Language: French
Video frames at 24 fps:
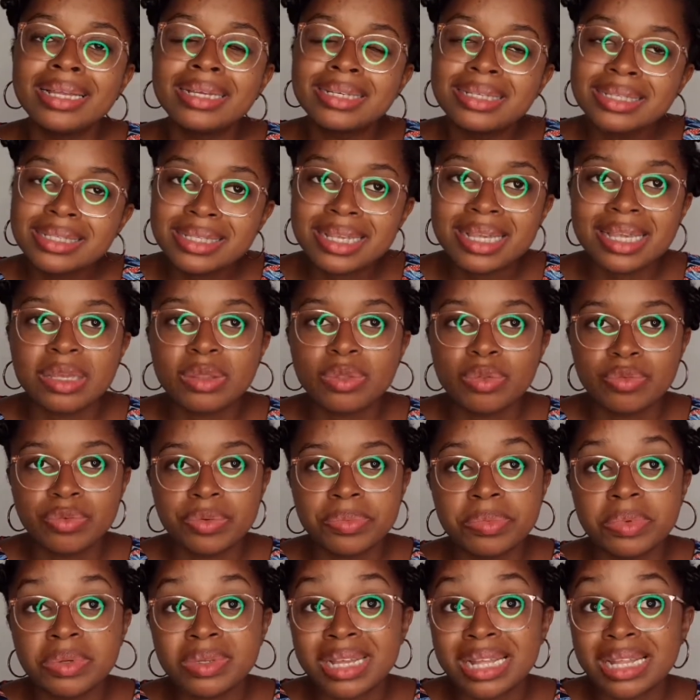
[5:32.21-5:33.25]
5 nouveaux
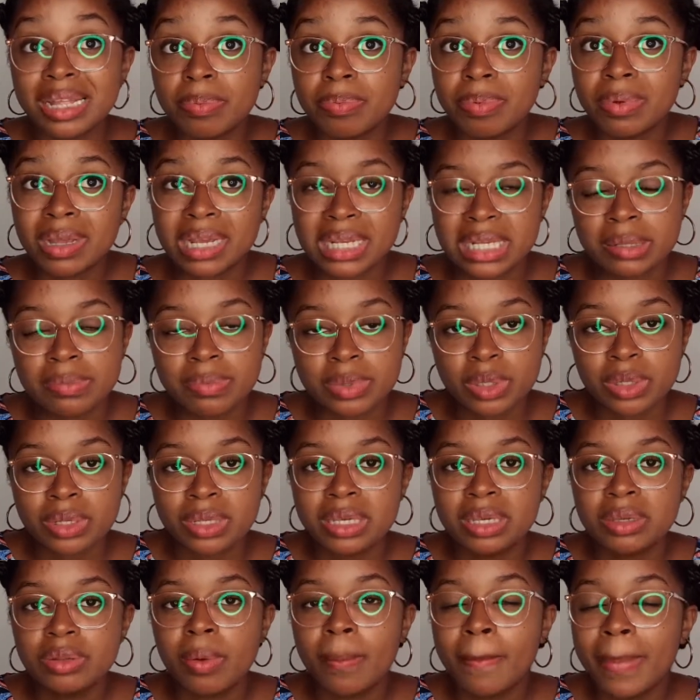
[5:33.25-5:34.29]
mots. Ça dépend. de 5 personnes
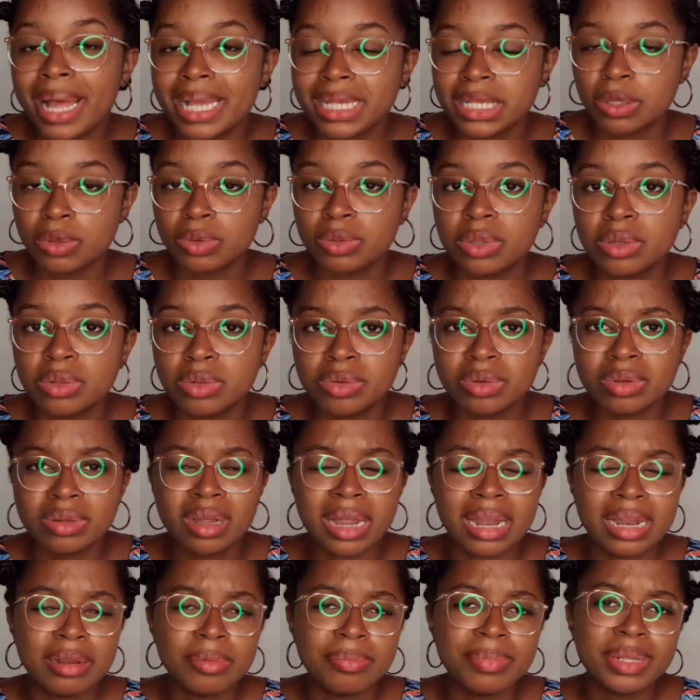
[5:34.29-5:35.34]
qui n'ont pas assez de temps, donc à la
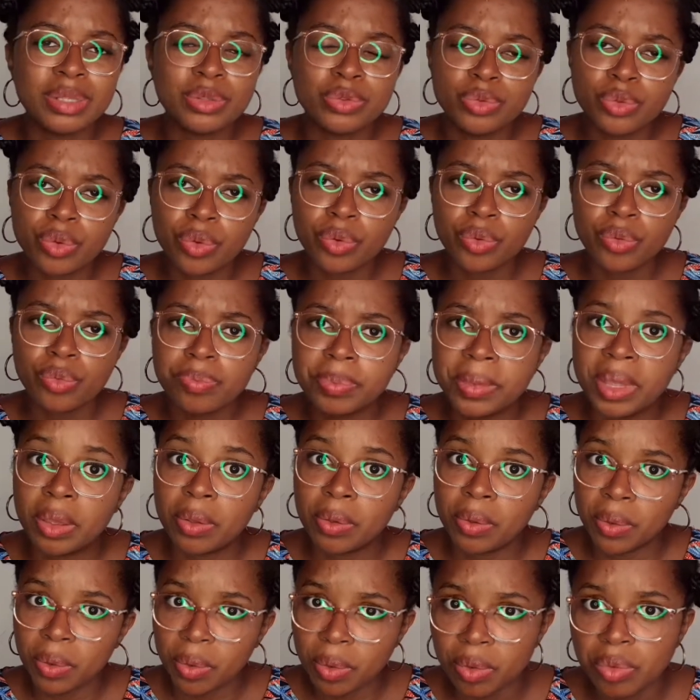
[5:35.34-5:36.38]
limite 2 ou
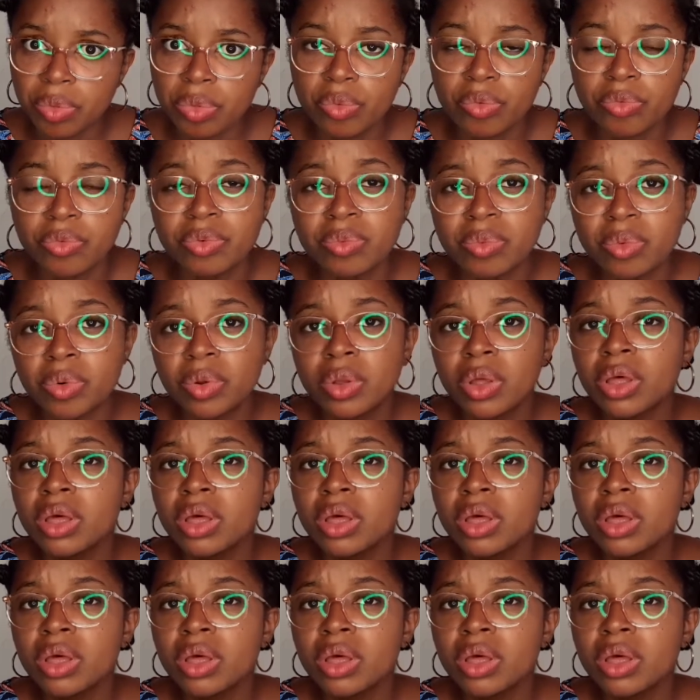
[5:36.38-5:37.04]
1 un nouveau mot.